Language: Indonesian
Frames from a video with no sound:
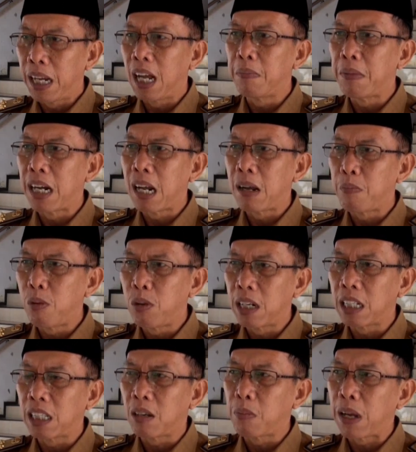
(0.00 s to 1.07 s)
pihak
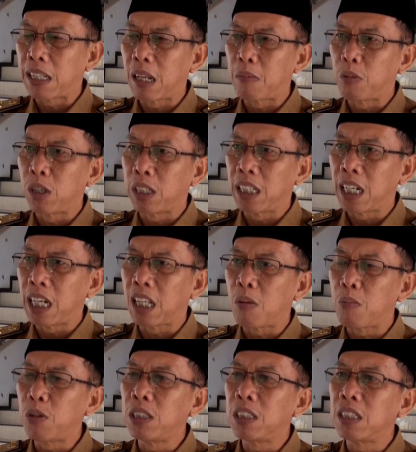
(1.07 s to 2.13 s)
manapun atau partai politik
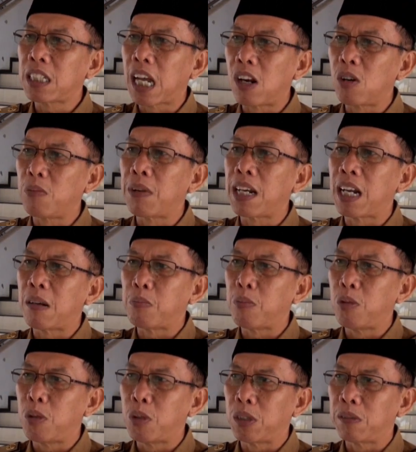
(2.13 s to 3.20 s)
ataupun calon
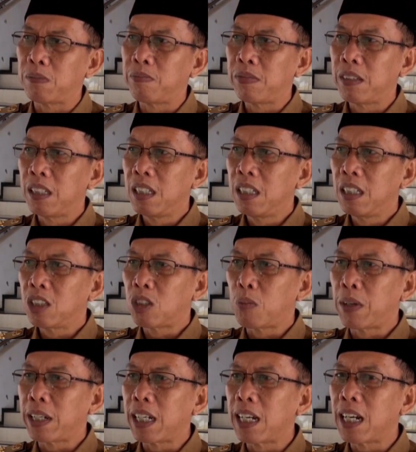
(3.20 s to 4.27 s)
manapun.
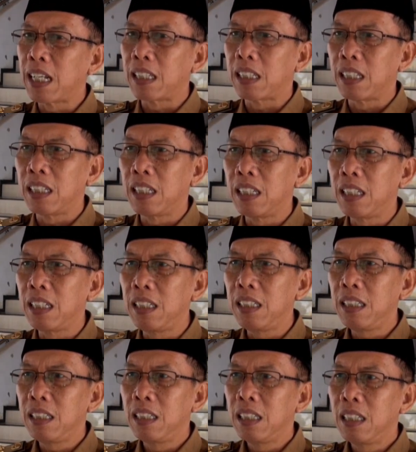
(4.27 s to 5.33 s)
Supaya nanti
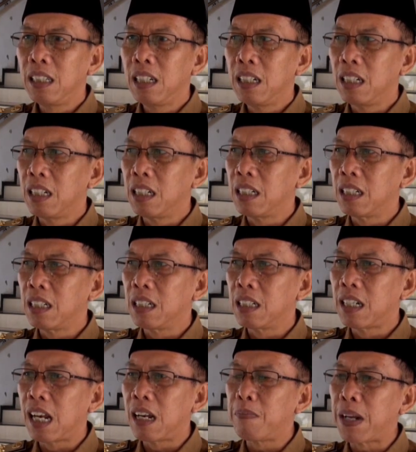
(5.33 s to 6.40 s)

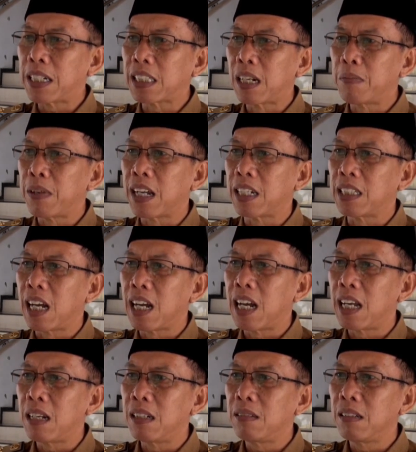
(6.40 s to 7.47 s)
eh, dalam pelaksanaan
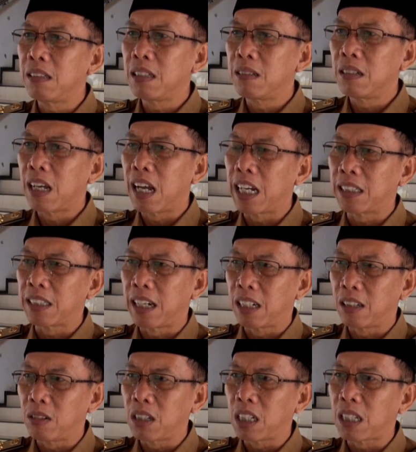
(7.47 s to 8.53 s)
pekerjaan
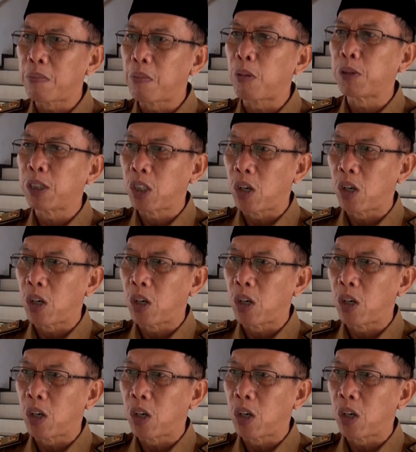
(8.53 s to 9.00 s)
ASN itu tetap